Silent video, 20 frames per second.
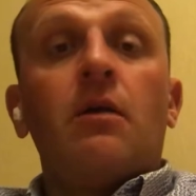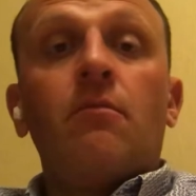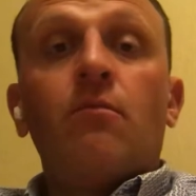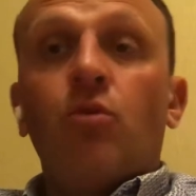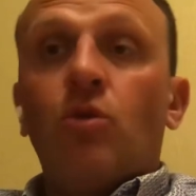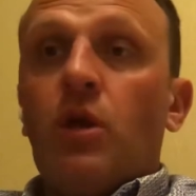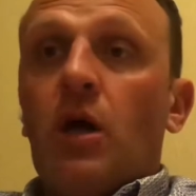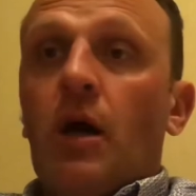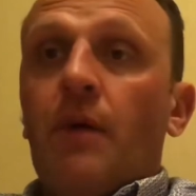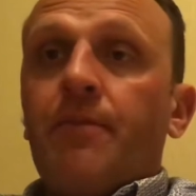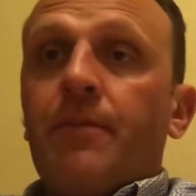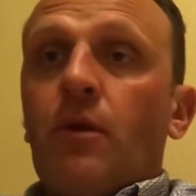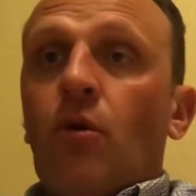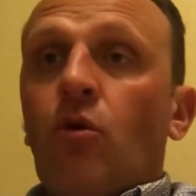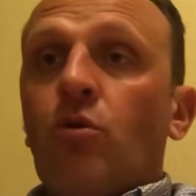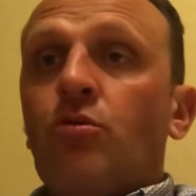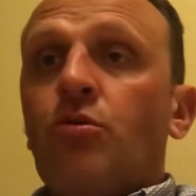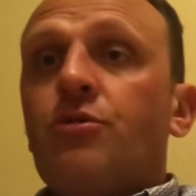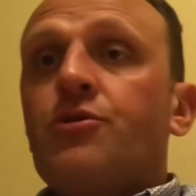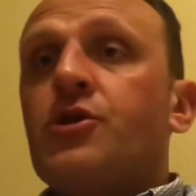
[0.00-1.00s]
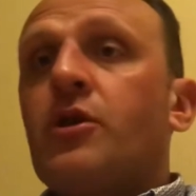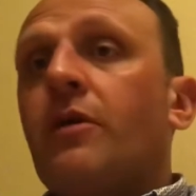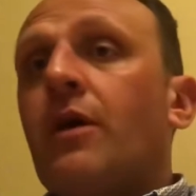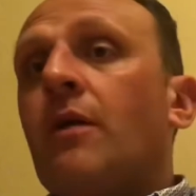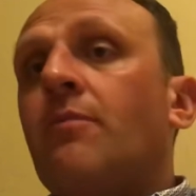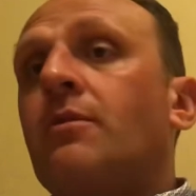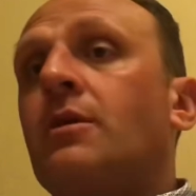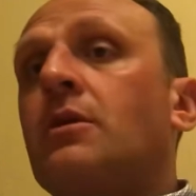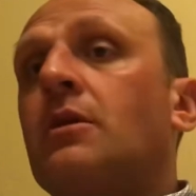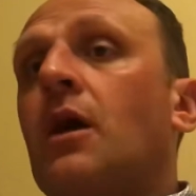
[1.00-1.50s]
Buna onun
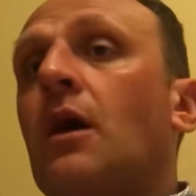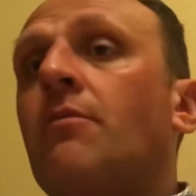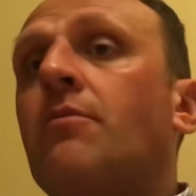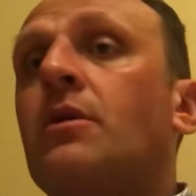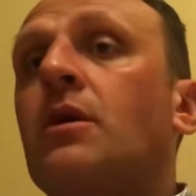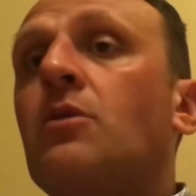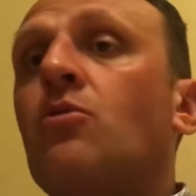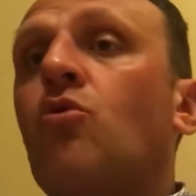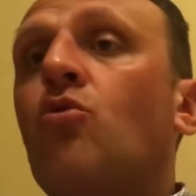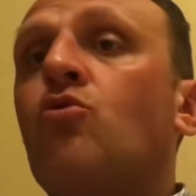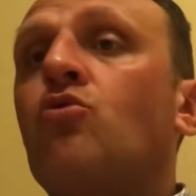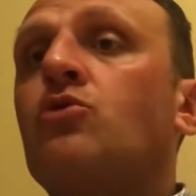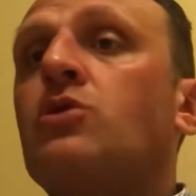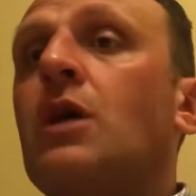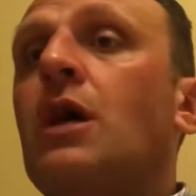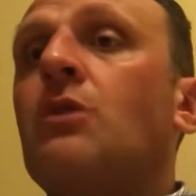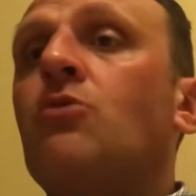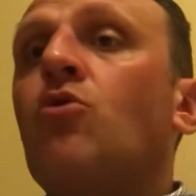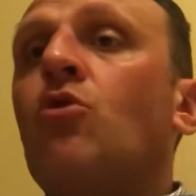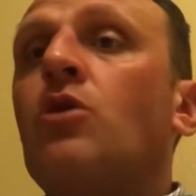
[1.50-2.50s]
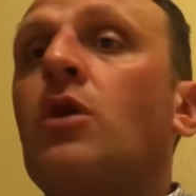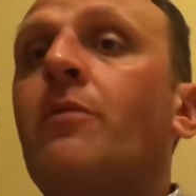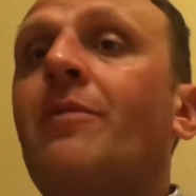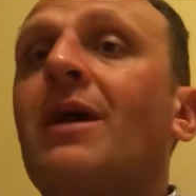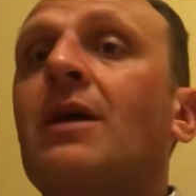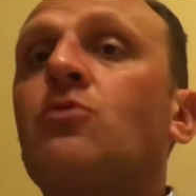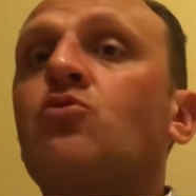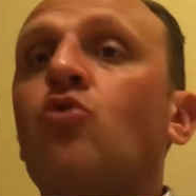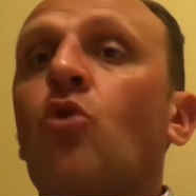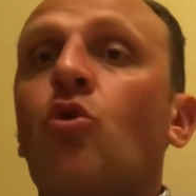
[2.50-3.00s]
cevabı tam 49 sent
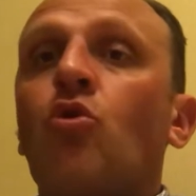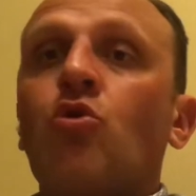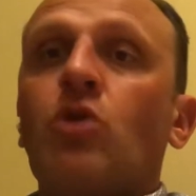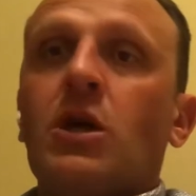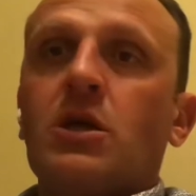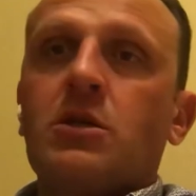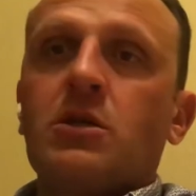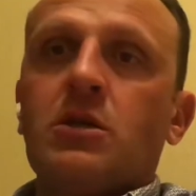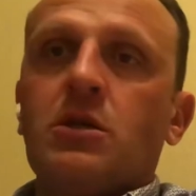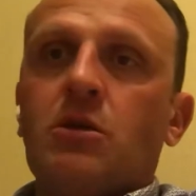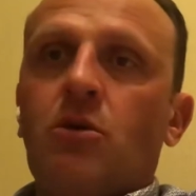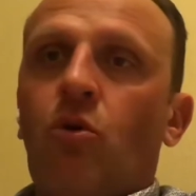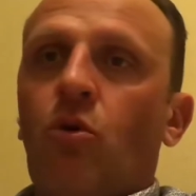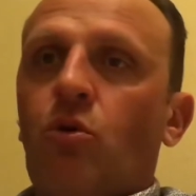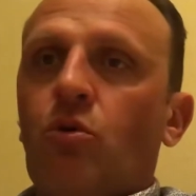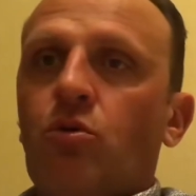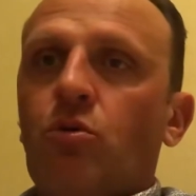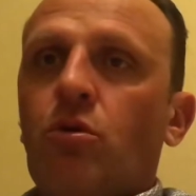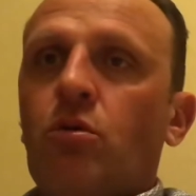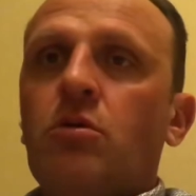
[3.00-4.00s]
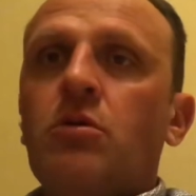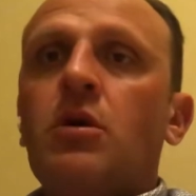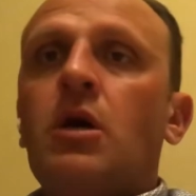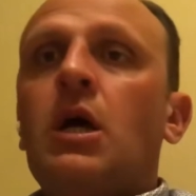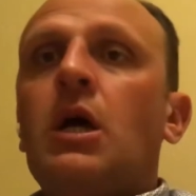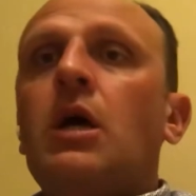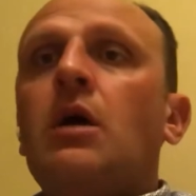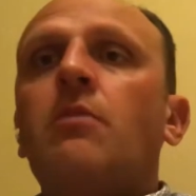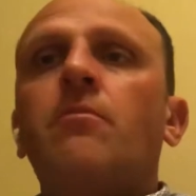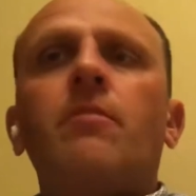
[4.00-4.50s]
ödemek zorundasın oldu.
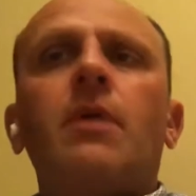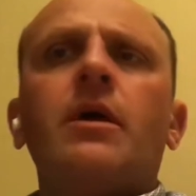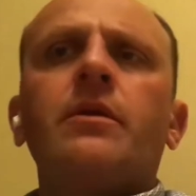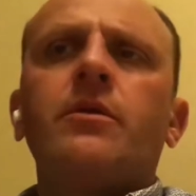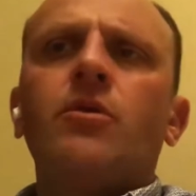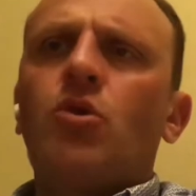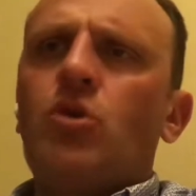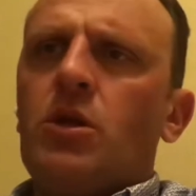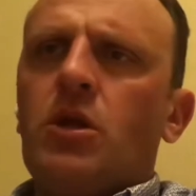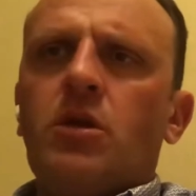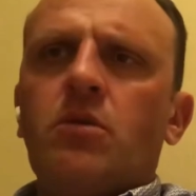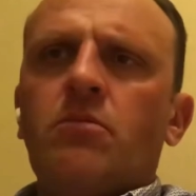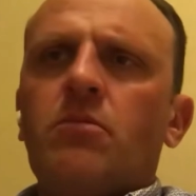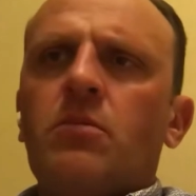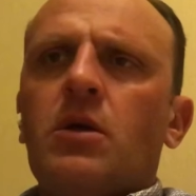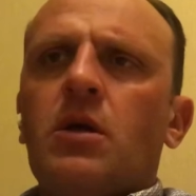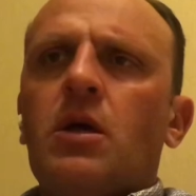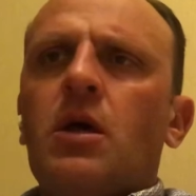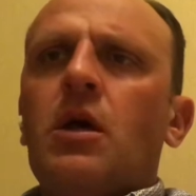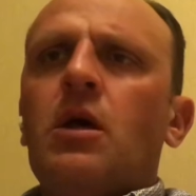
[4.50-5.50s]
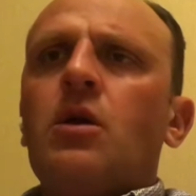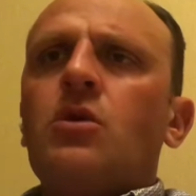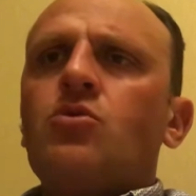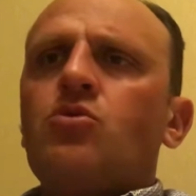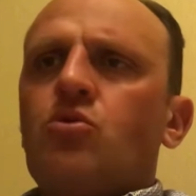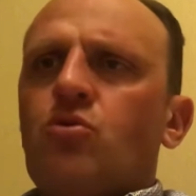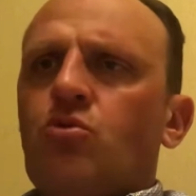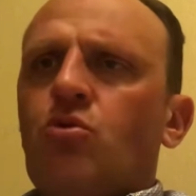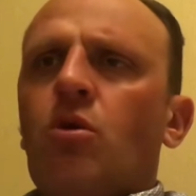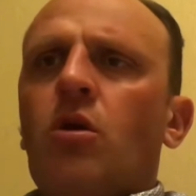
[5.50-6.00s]
Ben de ödedim.
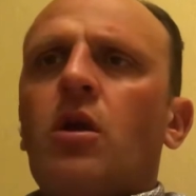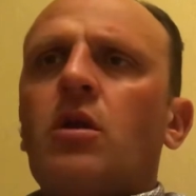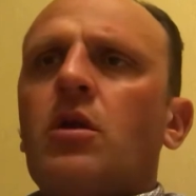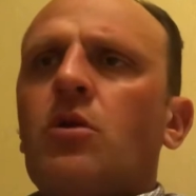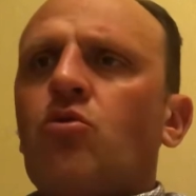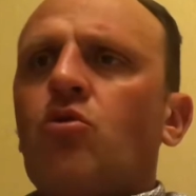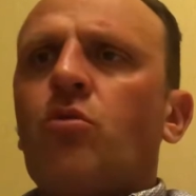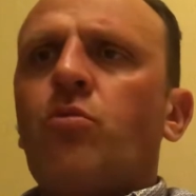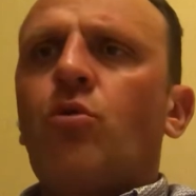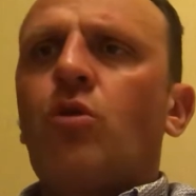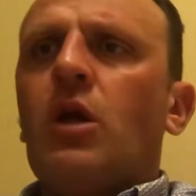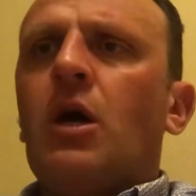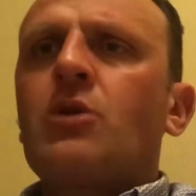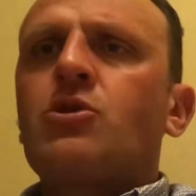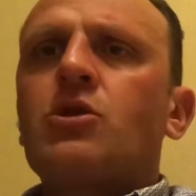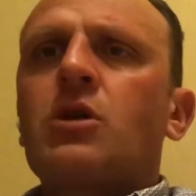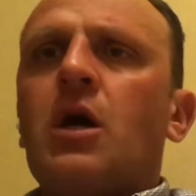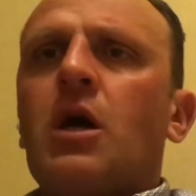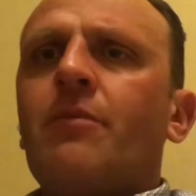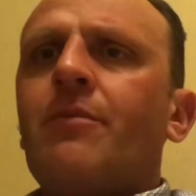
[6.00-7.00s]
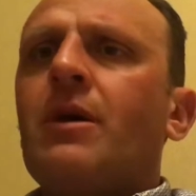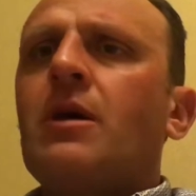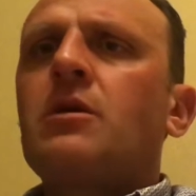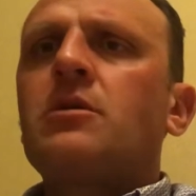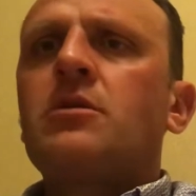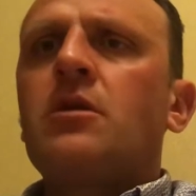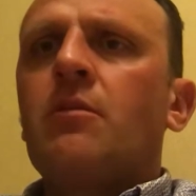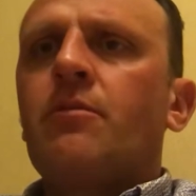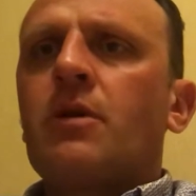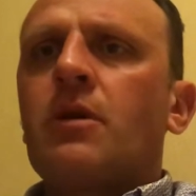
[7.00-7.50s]
Çünkü orada durup olay çıkarmak
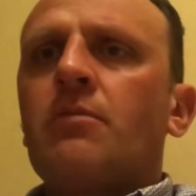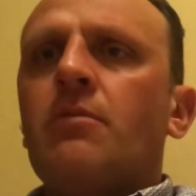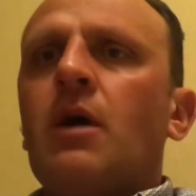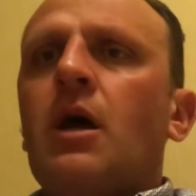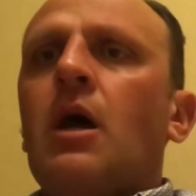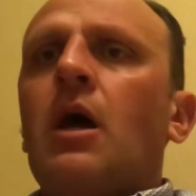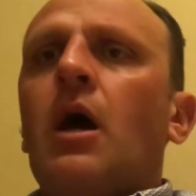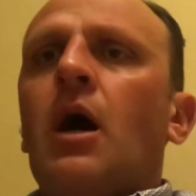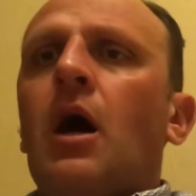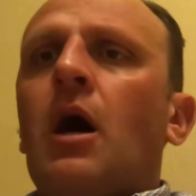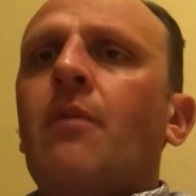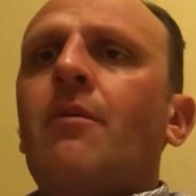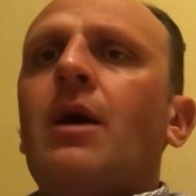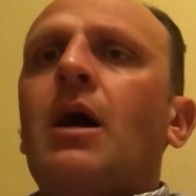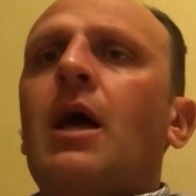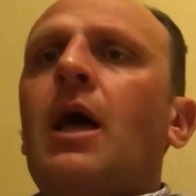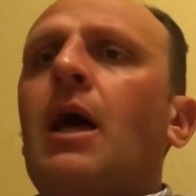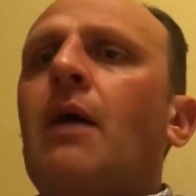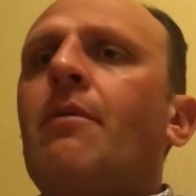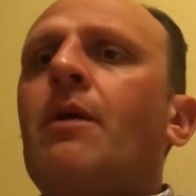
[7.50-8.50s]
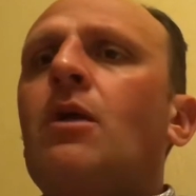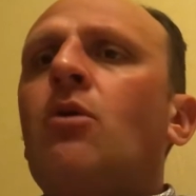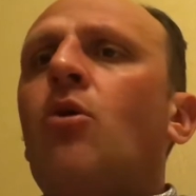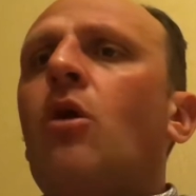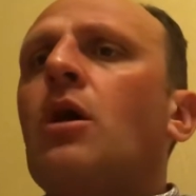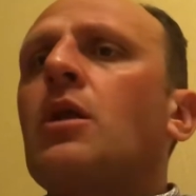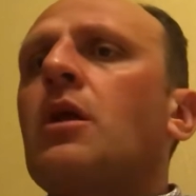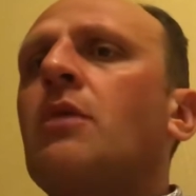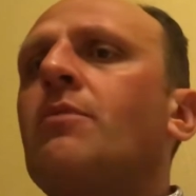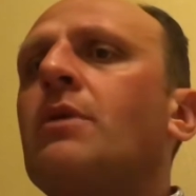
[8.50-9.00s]
istemedim. Ama hemen
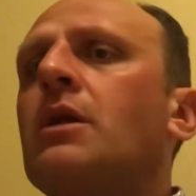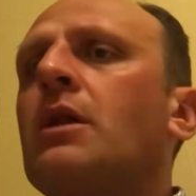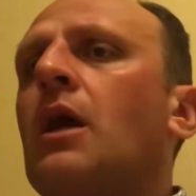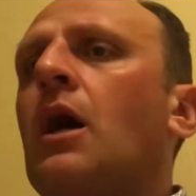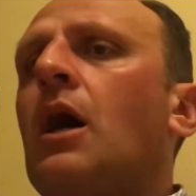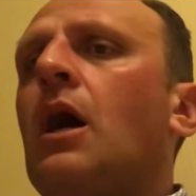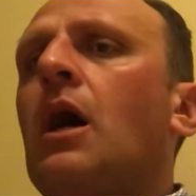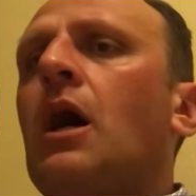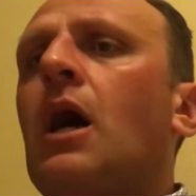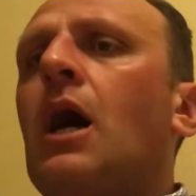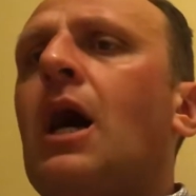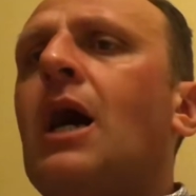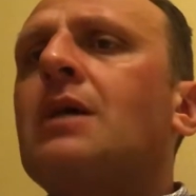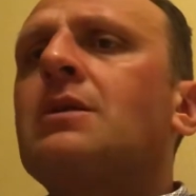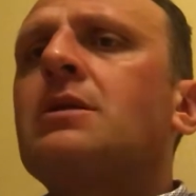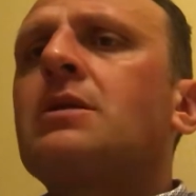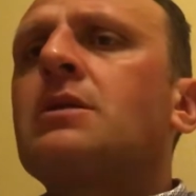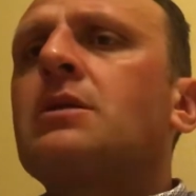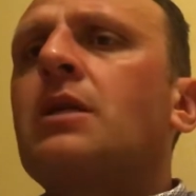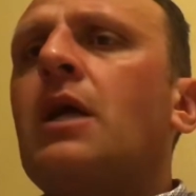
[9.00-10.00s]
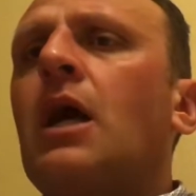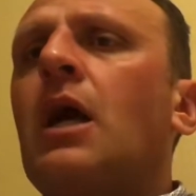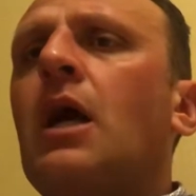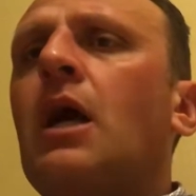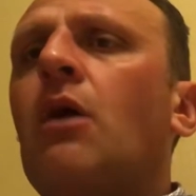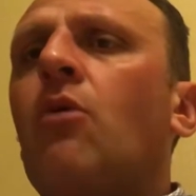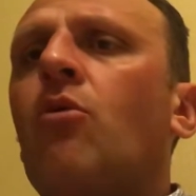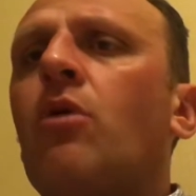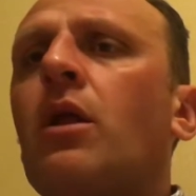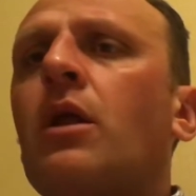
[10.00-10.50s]
o anda bir daha
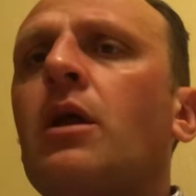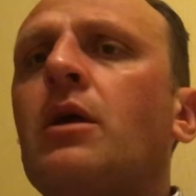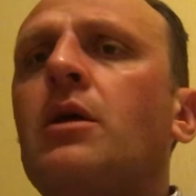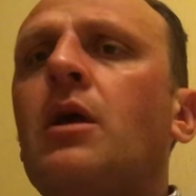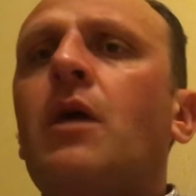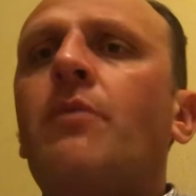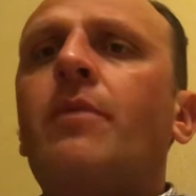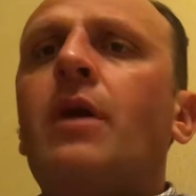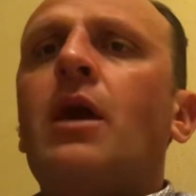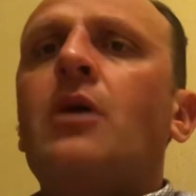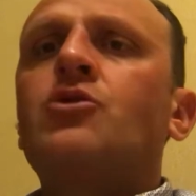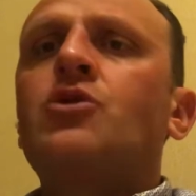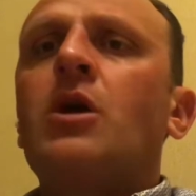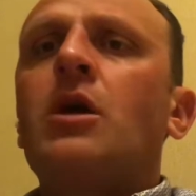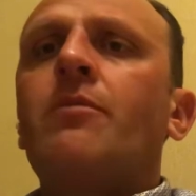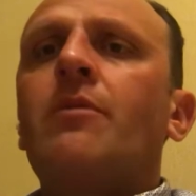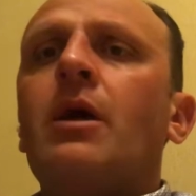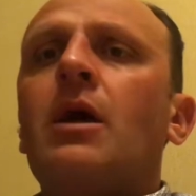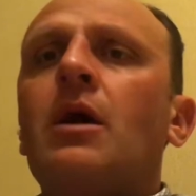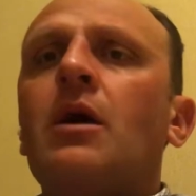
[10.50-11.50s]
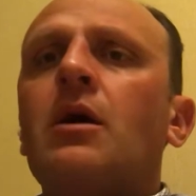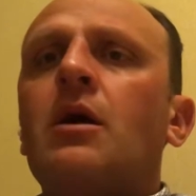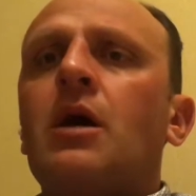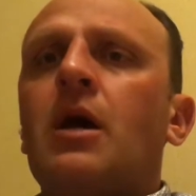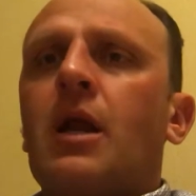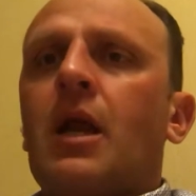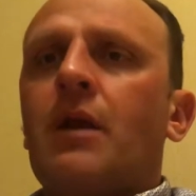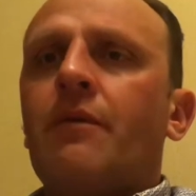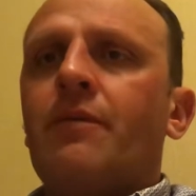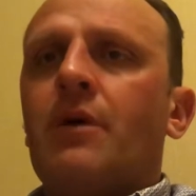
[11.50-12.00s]
asla orada yemeyeceğime
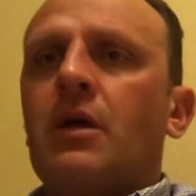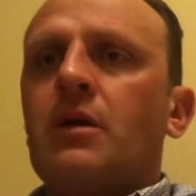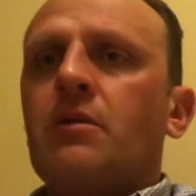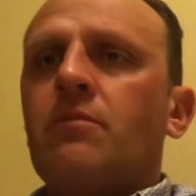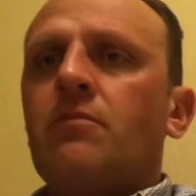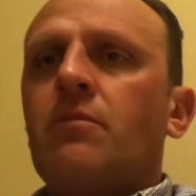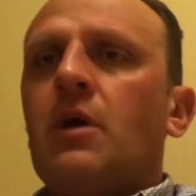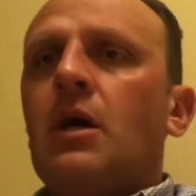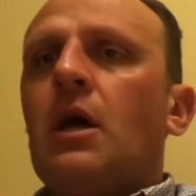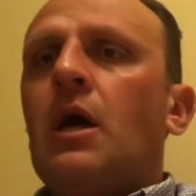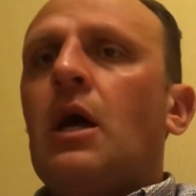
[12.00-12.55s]
karar verdim.